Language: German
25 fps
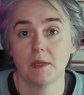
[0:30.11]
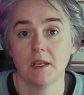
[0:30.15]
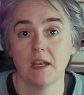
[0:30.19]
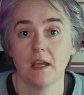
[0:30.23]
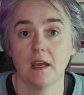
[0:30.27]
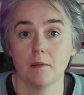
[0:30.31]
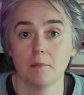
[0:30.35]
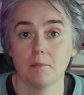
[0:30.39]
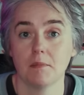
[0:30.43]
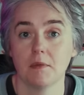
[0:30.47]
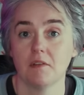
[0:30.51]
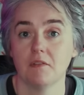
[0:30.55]

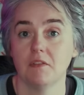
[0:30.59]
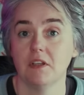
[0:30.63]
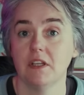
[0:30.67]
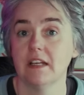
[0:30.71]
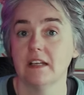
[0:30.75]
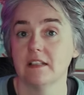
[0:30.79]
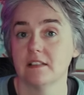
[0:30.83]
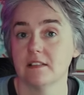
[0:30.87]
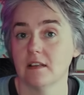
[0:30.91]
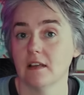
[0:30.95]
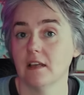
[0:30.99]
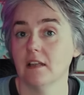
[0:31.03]
Man hat mal
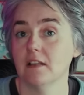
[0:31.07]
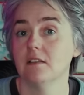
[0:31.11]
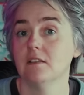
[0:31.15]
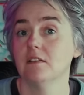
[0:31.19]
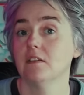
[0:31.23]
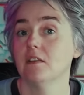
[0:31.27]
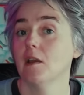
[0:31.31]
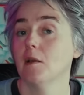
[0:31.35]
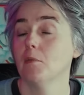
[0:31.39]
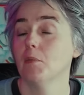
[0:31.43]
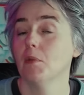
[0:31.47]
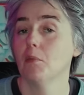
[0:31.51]
wieder Zeit,
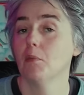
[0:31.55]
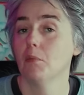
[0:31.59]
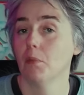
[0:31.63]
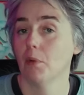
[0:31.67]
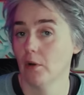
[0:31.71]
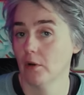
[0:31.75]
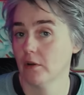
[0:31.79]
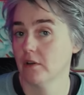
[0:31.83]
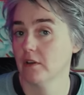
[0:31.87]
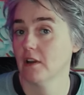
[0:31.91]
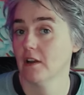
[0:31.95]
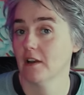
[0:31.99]
sich ein paar
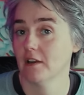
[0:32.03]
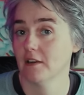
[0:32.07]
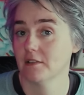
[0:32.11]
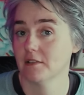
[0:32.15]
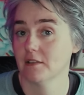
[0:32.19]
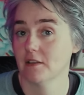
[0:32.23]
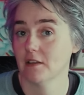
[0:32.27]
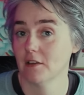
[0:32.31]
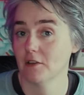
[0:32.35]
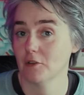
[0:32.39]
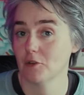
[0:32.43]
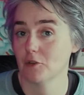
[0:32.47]

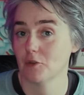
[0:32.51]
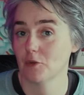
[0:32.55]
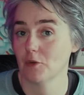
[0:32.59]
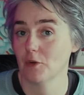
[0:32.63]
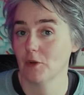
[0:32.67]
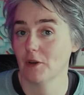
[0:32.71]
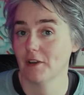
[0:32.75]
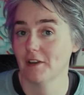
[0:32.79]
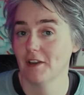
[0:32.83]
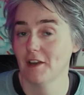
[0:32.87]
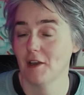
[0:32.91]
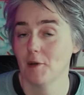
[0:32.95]
Podcasts
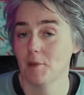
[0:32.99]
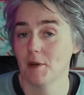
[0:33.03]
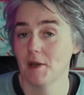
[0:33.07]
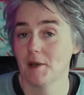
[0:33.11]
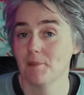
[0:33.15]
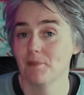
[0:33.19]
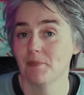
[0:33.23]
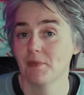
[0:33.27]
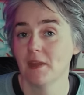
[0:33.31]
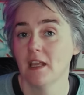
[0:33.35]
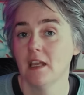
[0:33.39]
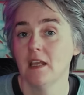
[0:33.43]
anzuhören.
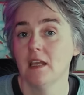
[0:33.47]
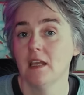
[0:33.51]
Aber